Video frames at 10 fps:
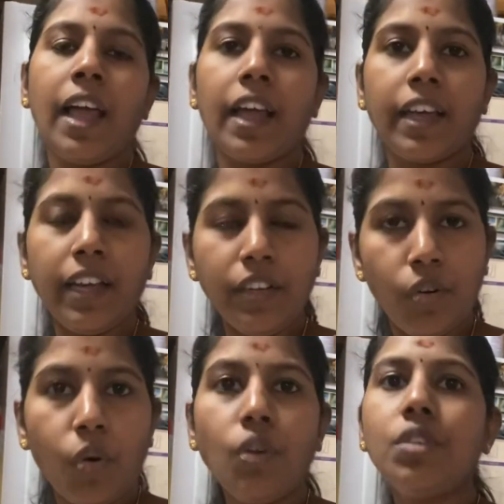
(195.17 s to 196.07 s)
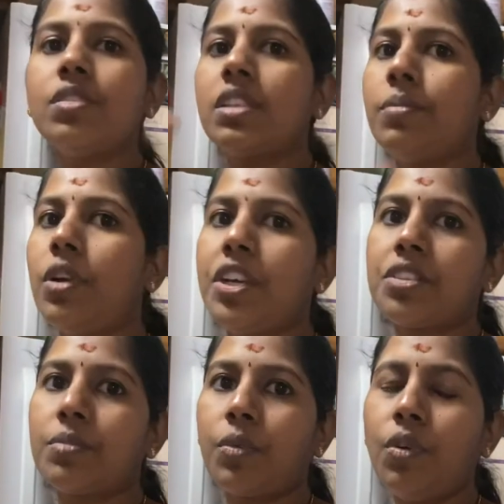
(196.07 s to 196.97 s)
எகெயின் கோ டு
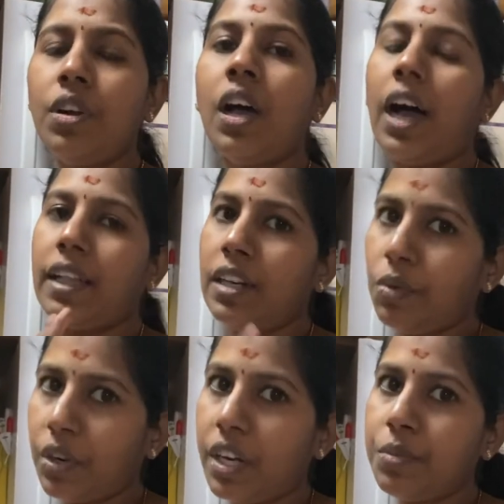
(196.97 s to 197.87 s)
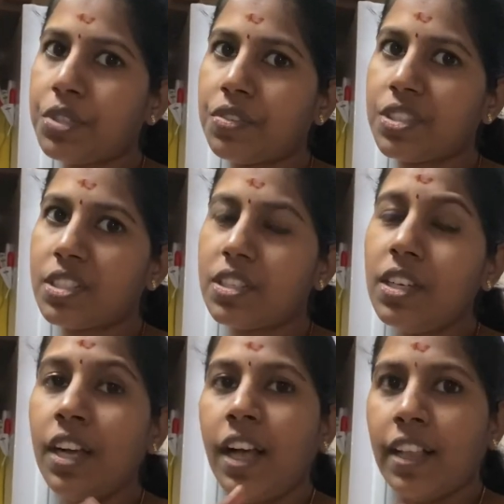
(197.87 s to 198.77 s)
ஸ்டிமுலேஷன் மோட் அதில் ஒரு ரெண்டு நிமிஷம் வச்சுட்டு
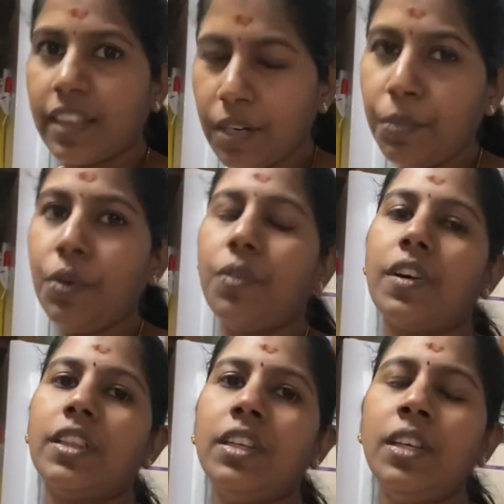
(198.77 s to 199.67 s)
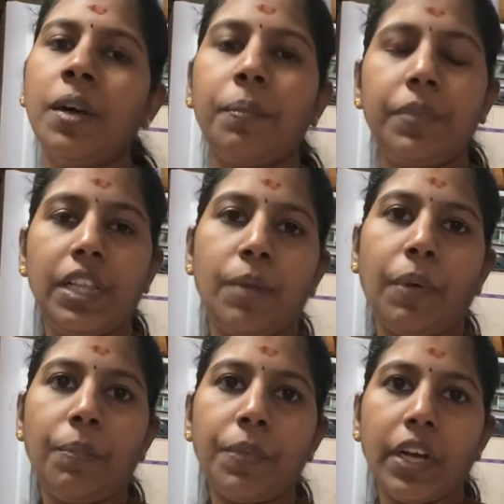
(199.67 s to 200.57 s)
திரும்பவும் வந்து இதில்
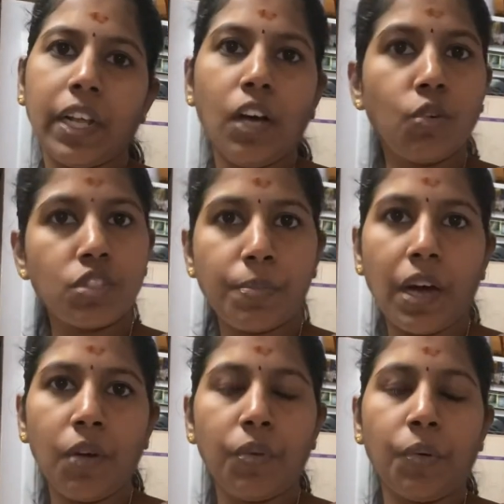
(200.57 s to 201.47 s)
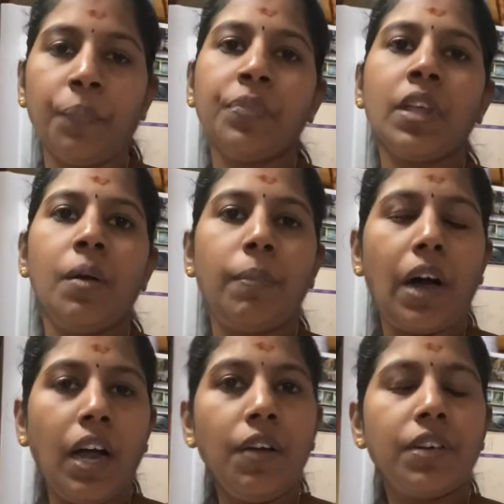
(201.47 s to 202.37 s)
பம்ப் பண்ணிங்கன்னா கொஞ்சம் பால் வரும்
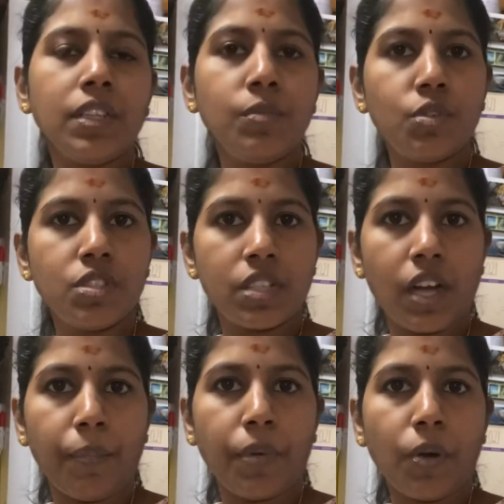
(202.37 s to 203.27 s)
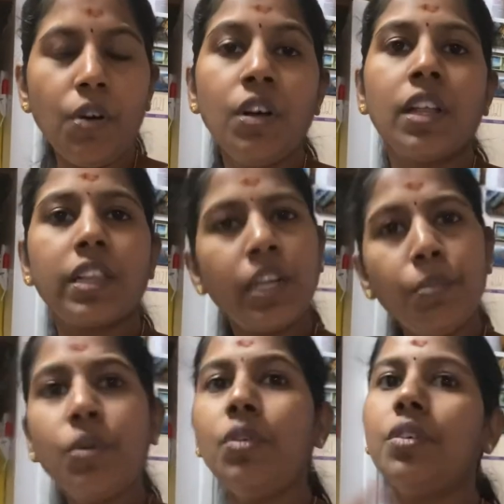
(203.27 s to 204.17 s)
பால் வந்து முடிஞ்சதுக்கப்புறம்
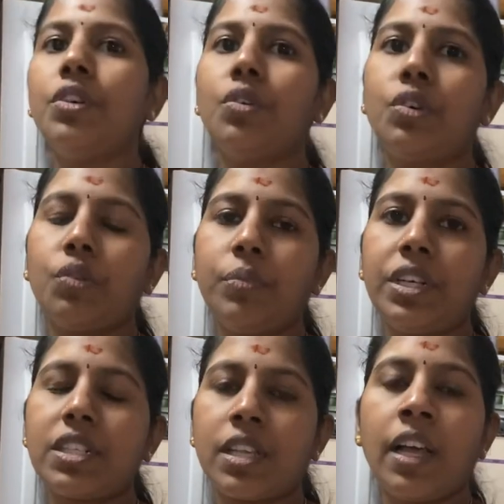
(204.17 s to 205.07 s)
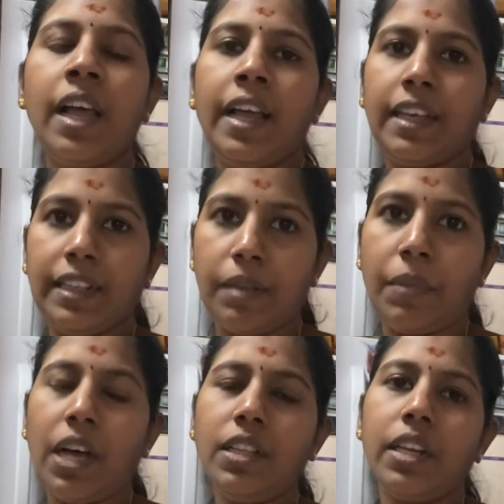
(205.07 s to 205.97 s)
திரும்பவும் இன்னொரு டூ மினிட்ஸ் இந்த
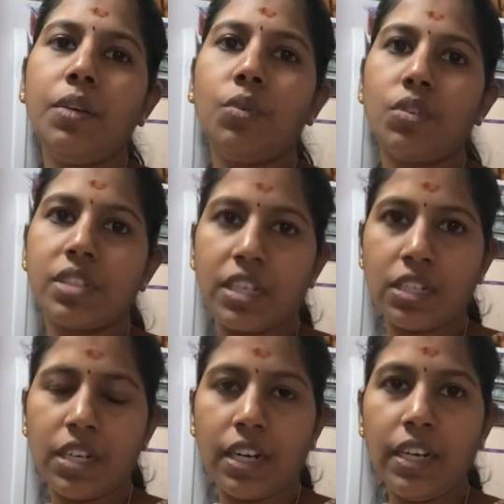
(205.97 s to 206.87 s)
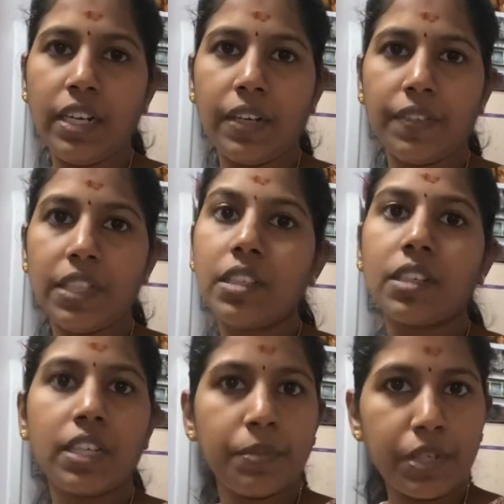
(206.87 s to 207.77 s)
மாதிரி ஒரு செஷனை நீங்கள் வந்து
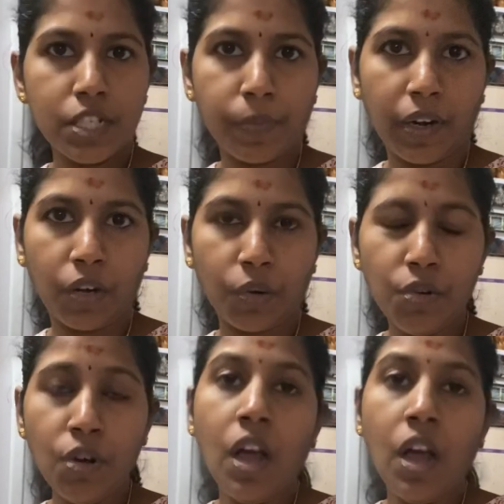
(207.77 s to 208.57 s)
தேர்ட்டி மினிட்ஸ் பண்ணணும்